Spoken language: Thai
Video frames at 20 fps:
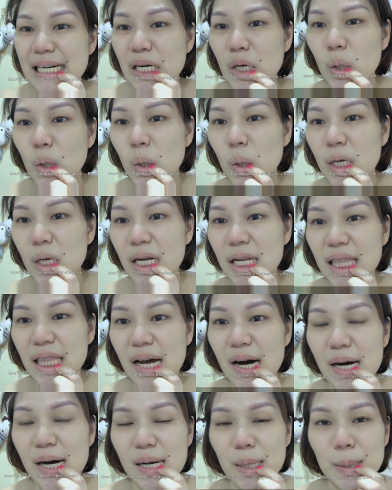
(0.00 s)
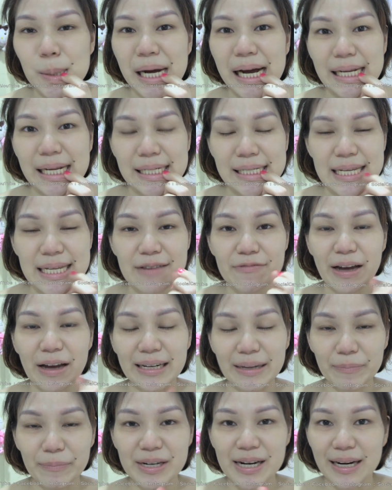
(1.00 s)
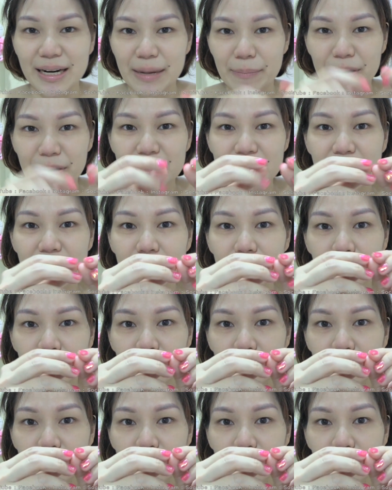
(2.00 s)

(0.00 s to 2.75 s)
โคนต่อระหว่างซี่ฟันกับเหงือกเนี่ย มันก็จะ